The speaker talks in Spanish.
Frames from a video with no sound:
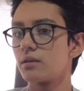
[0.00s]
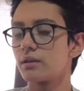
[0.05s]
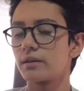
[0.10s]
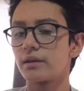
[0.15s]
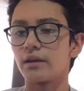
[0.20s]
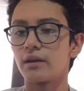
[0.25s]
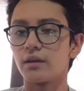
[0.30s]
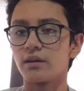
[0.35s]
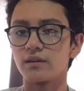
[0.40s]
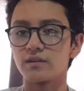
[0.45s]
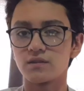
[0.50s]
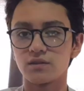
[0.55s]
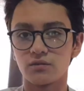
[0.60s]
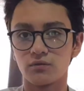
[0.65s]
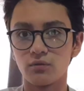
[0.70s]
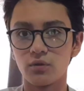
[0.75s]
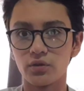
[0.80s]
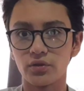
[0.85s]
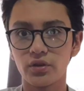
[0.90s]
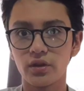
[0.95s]
que es
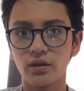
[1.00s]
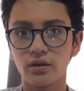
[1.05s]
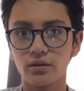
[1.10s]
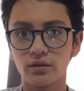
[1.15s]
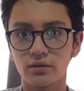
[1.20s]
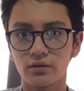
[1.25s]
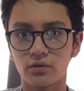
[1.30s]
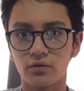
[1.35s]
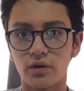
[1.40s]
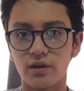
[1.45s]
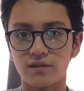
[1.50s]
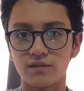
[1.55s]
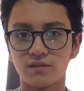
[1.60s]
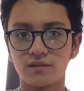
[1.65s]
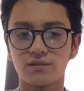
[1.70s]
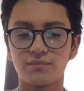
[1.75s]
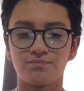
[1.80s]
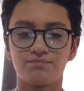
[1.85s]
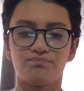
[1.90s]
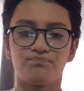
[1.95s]
Rotting Christ.